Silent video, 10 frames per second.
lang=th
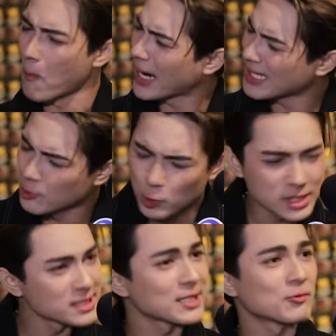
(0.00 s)
ไม่รู้
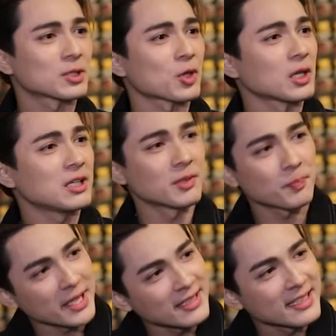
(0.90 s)
จริงๆว่าตอนนี้มัน
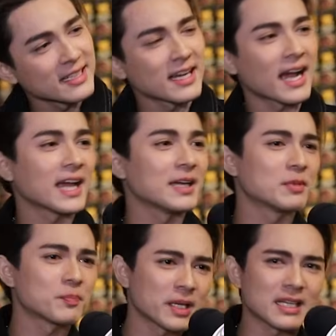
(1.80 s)
เป็นยังไง
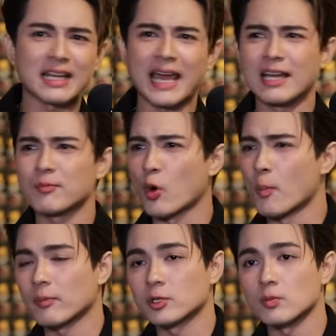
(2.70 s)
มันเป็นอะไรแล้วผม
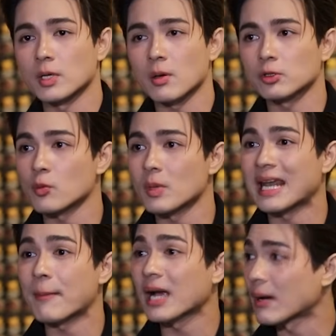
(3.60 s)
แบบต้องมาต้องมา
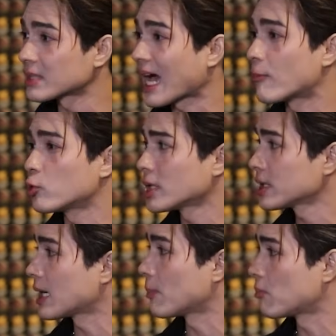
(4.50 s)
รับคำถามพวกนั้
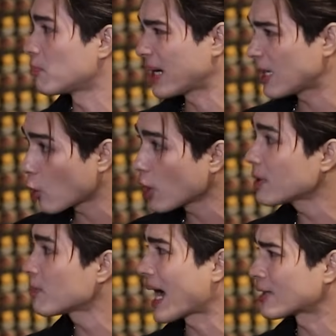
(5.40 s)
นอ่ะเป็นร้อย
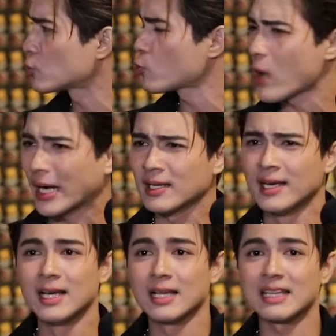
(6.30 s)
เป็นพันทุกวัน
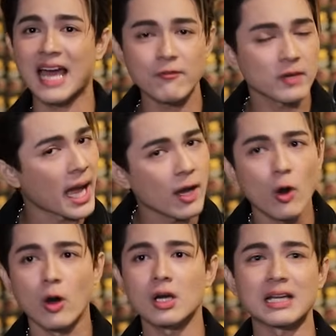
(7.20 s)
ไลฟ์ขายข
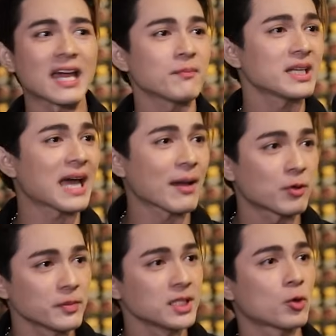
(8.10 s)
องก็ไลฟ์ไม่ได้เพ
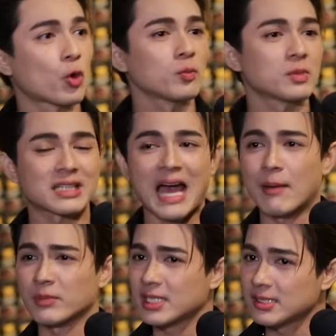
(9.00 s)
ราะมีคนมาถา
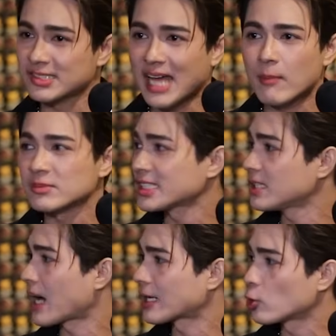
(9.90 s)
มทีสามสี่
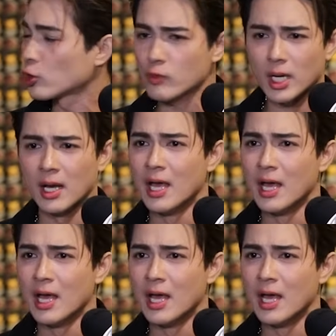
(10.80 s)
พันคนว่า